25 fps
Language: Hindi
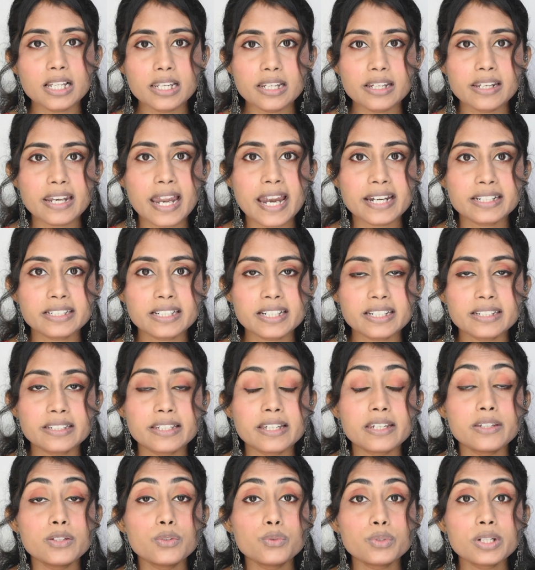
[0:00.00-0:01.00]
कलर ऐड
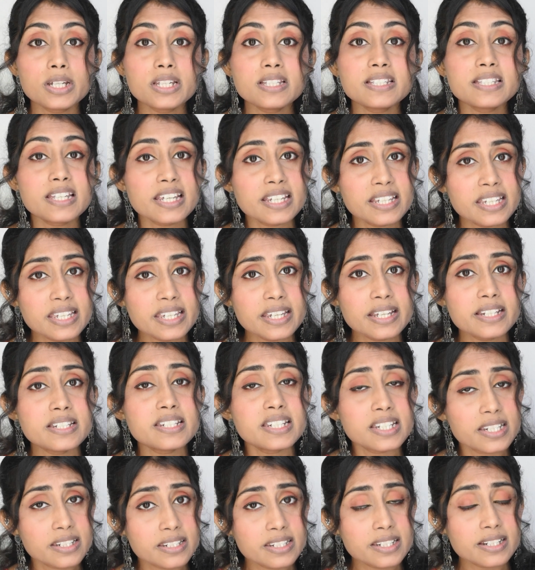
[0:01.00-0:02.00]
करके यू कैन से कि ये
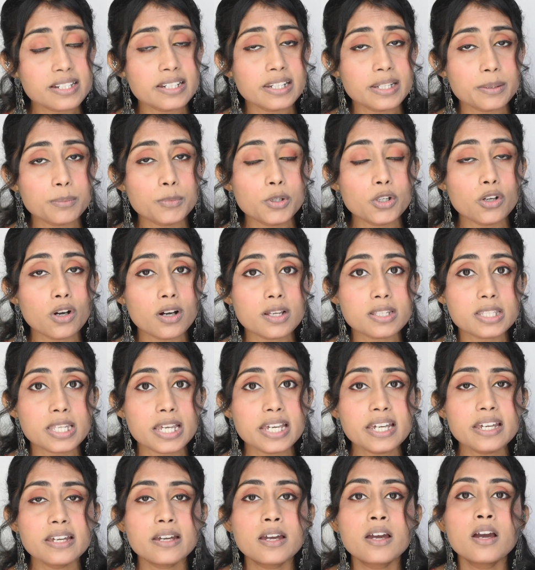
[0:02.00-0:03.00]
टेंटेड लिप
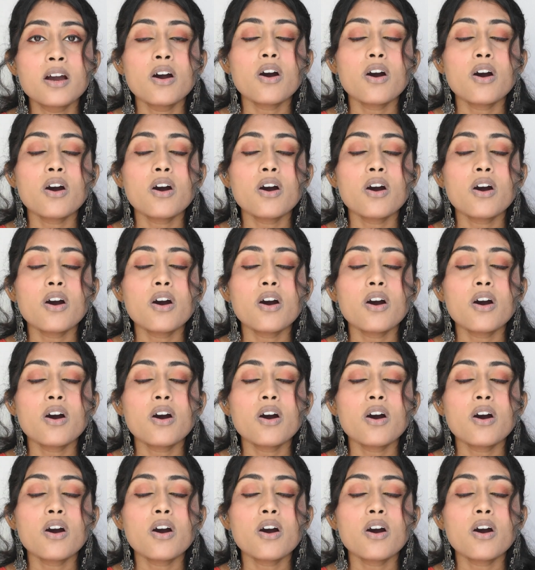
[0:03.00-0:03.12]
ग्लॉस है